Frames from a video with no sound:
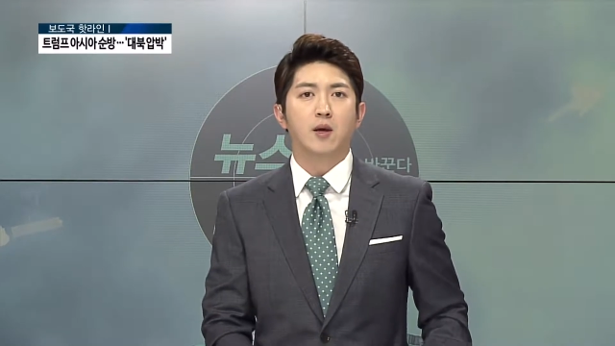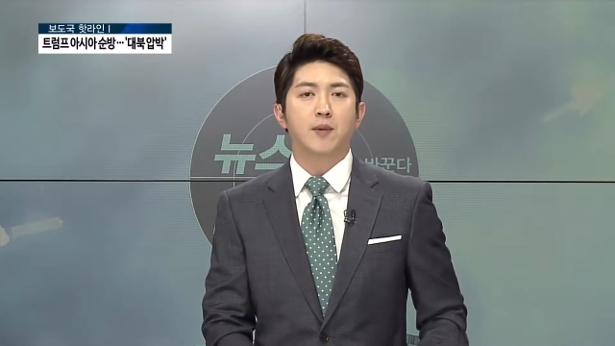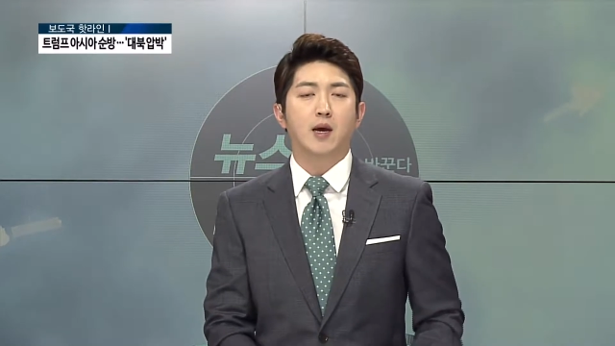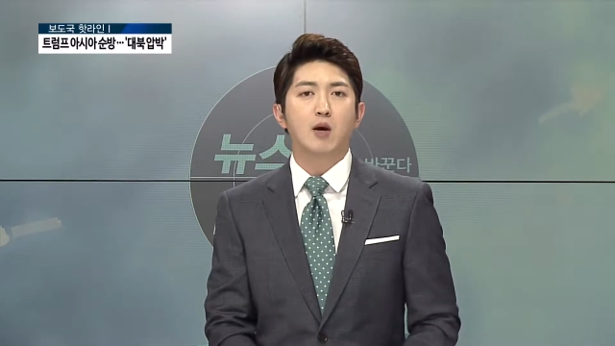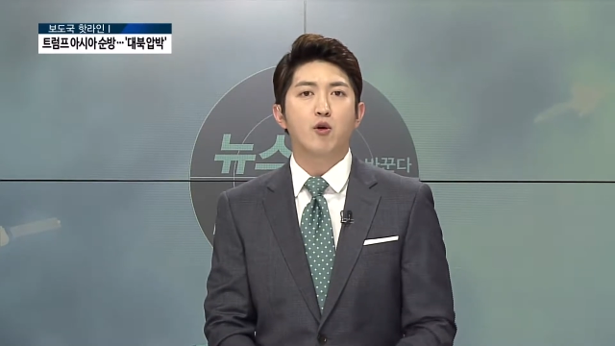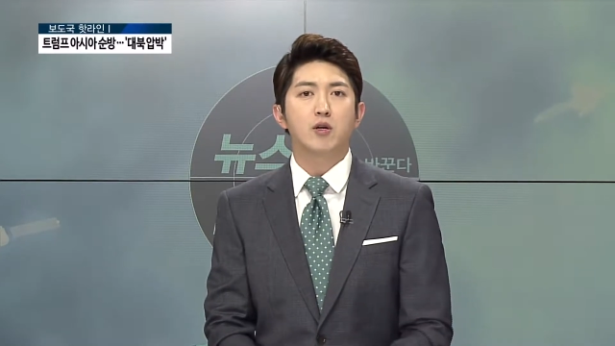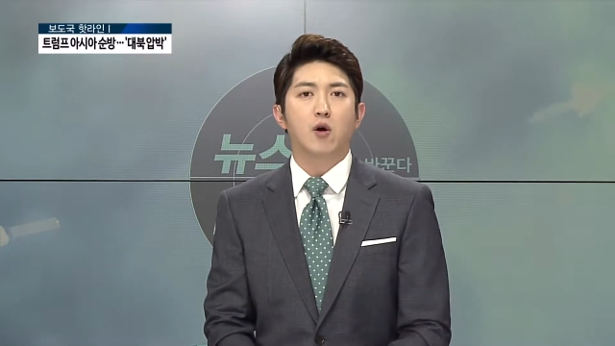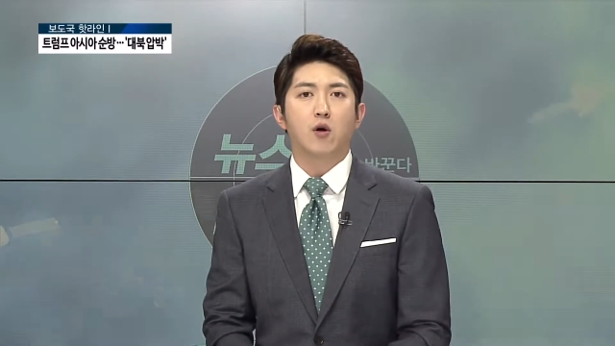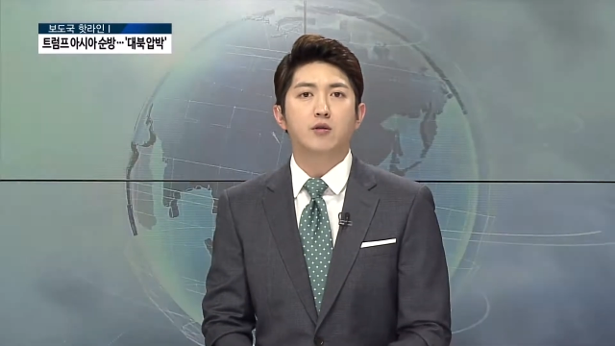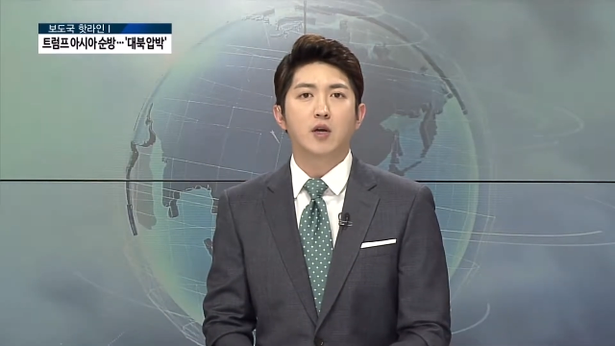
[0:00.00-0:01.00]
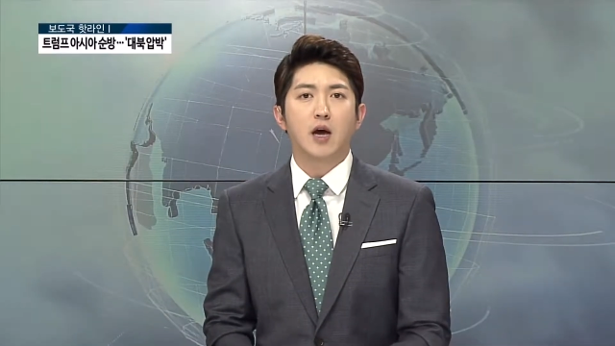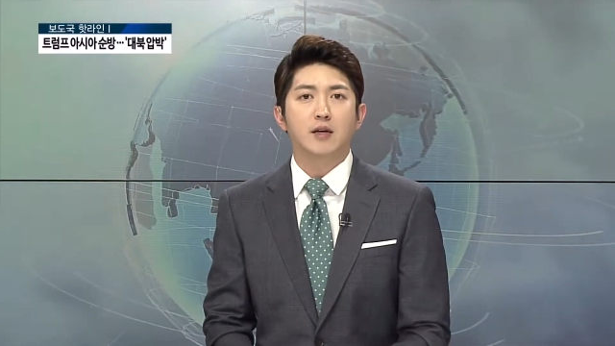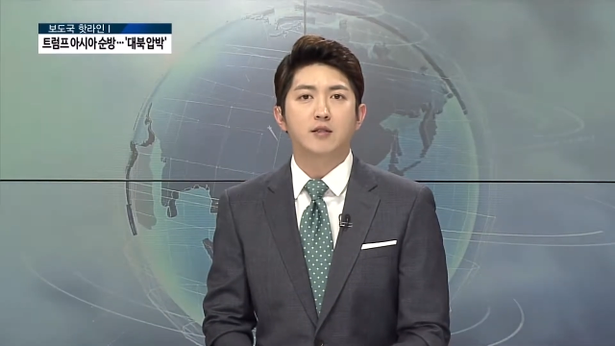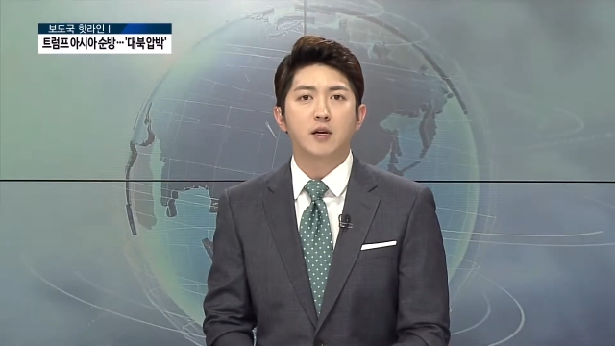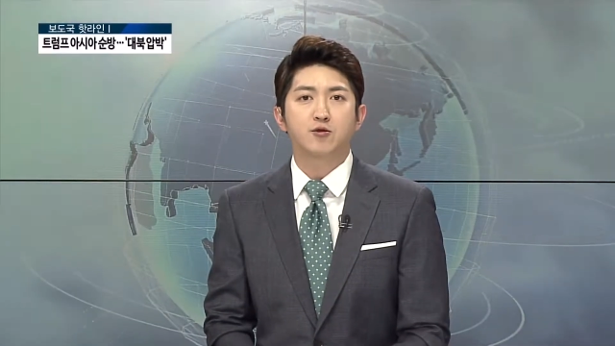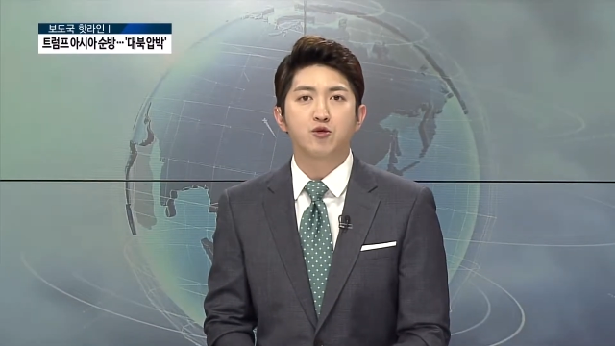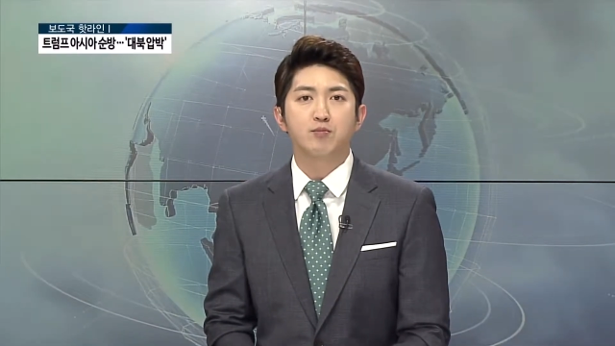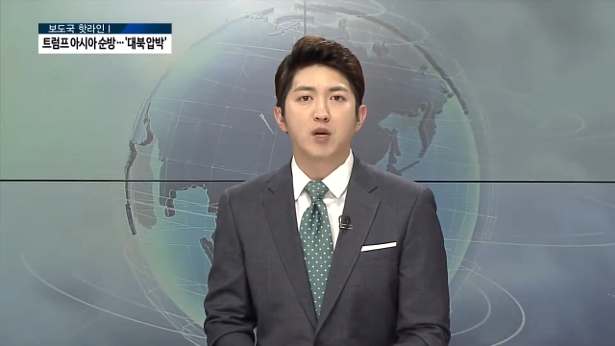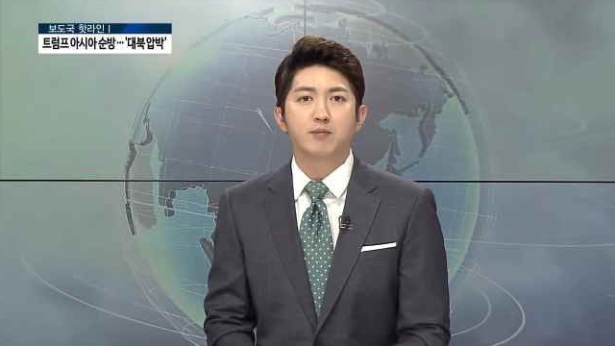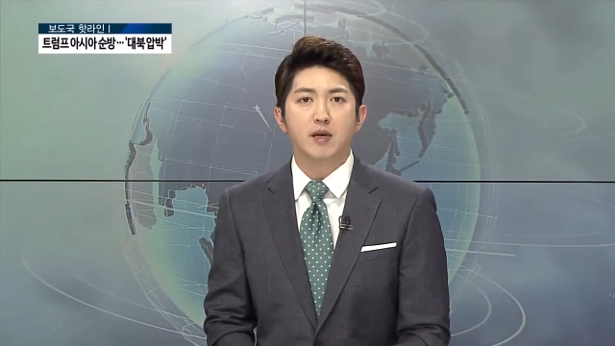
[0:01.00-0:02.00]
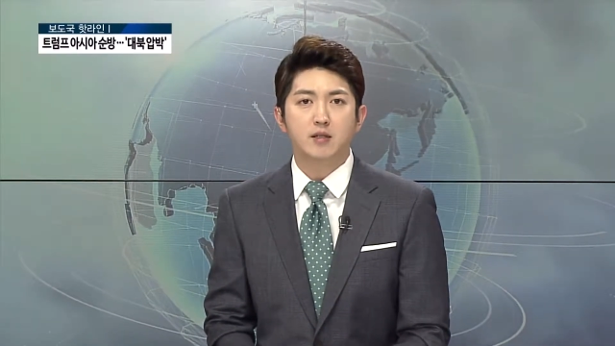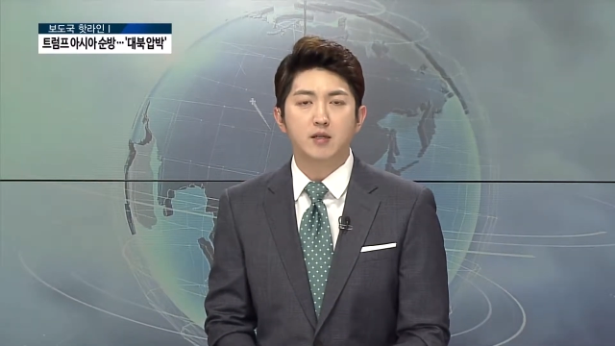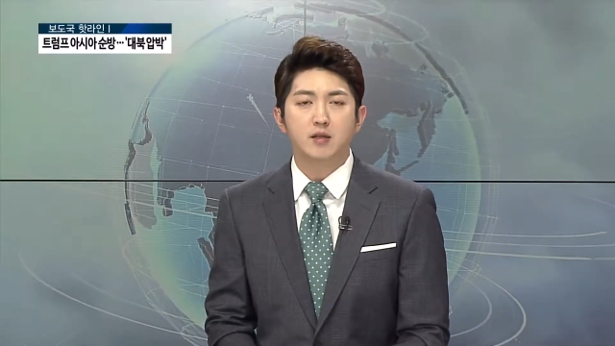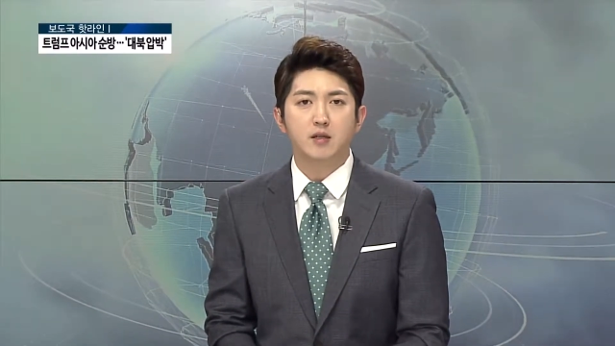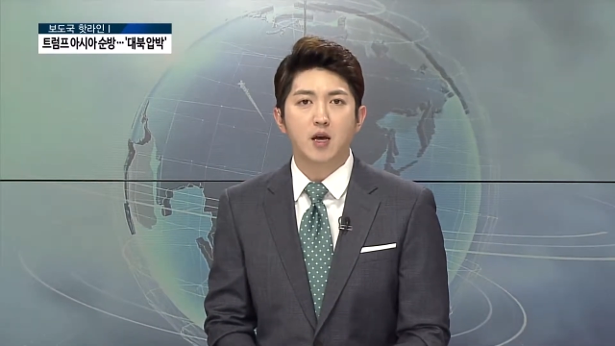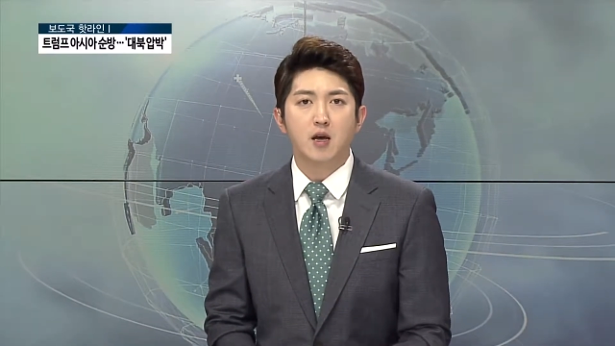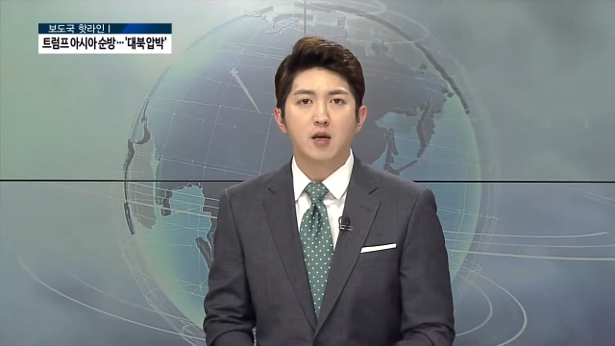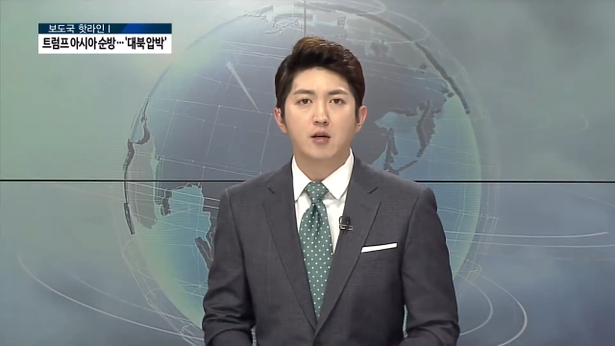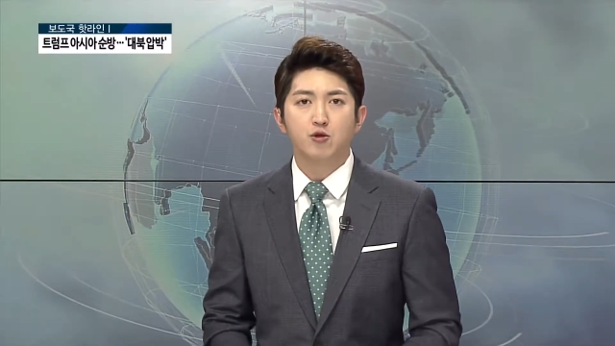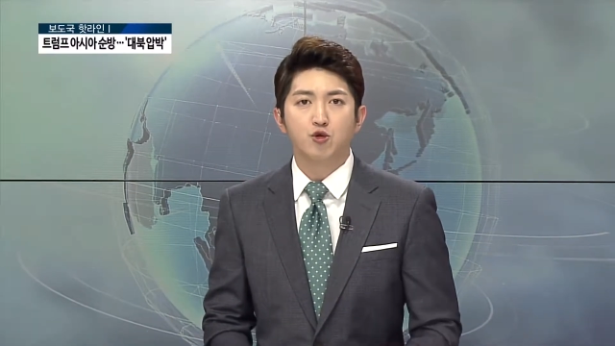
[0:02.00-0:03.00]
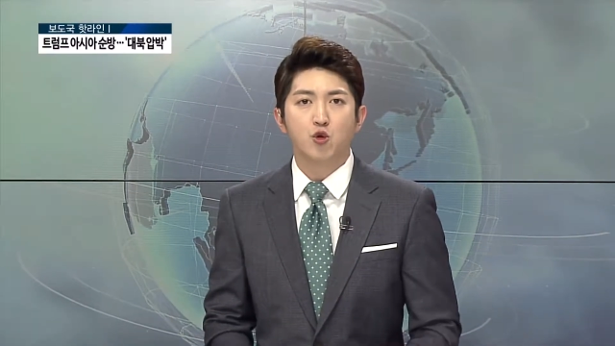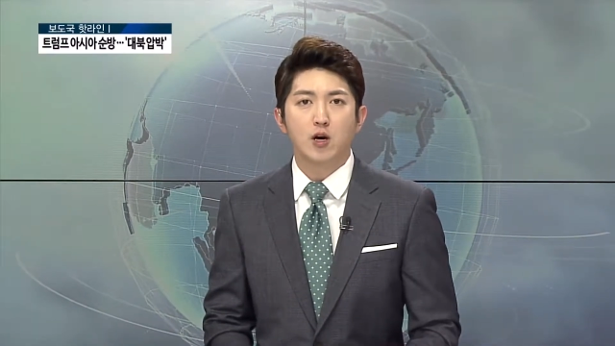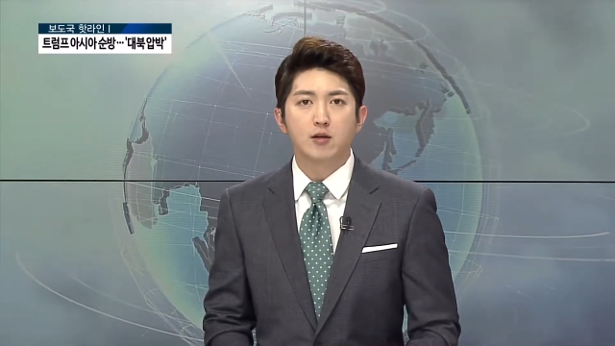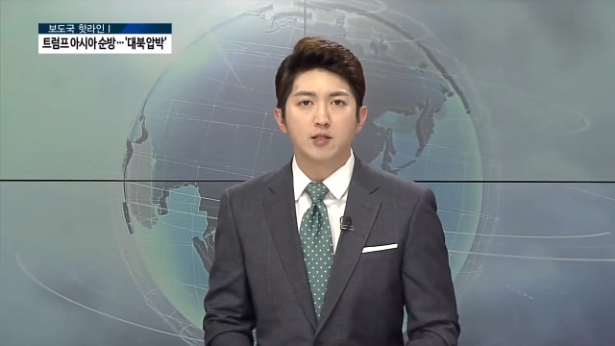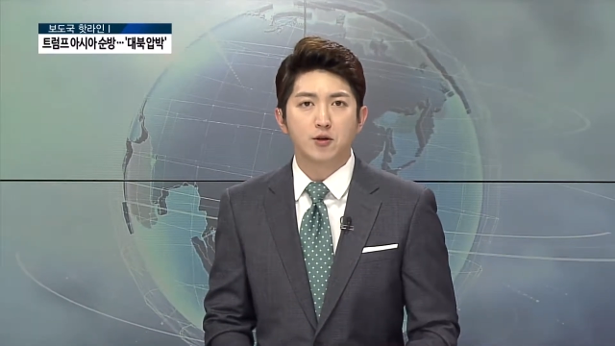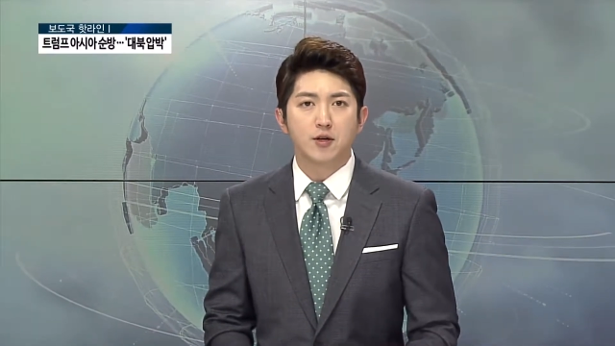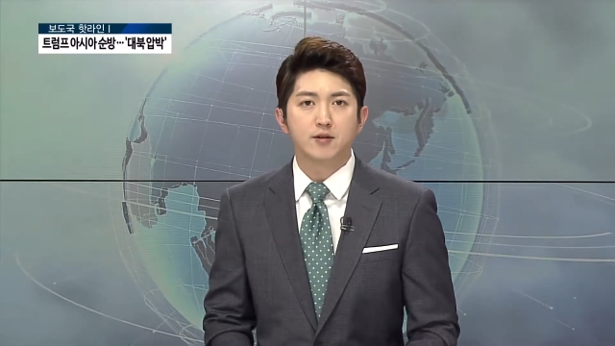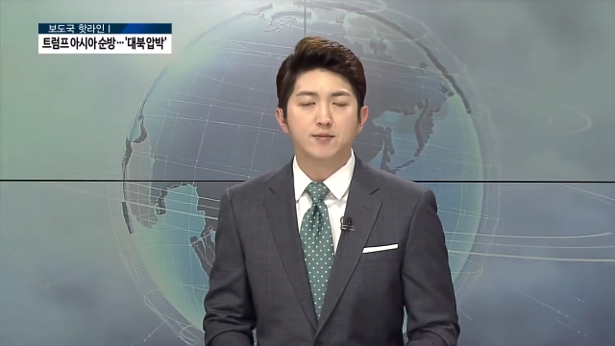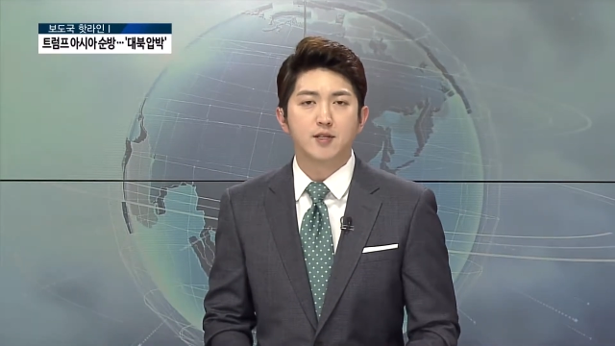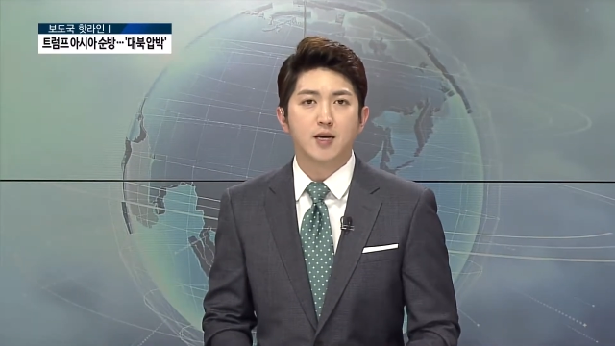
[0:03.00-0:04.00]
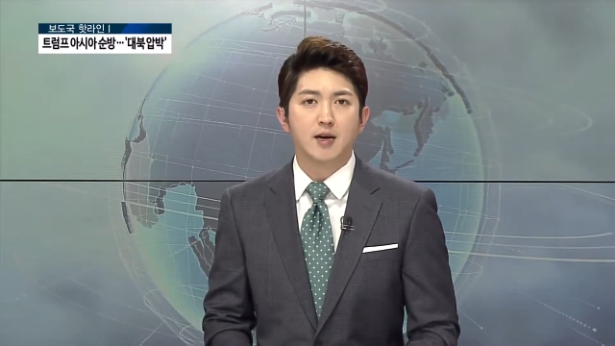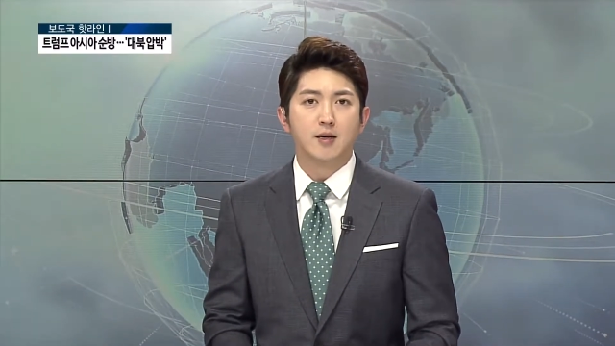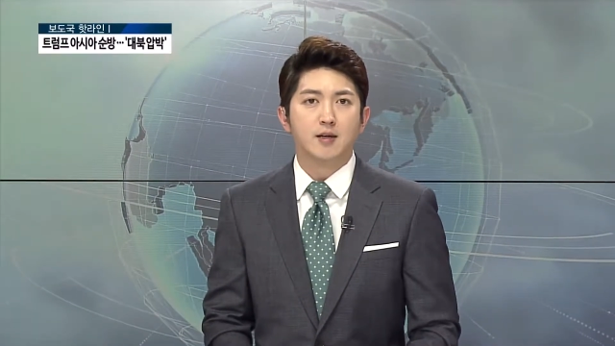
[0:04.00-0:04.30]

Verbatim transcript: 백악관이 어제 아시아 순방 메시지의 윤곽을 드러냈습니다.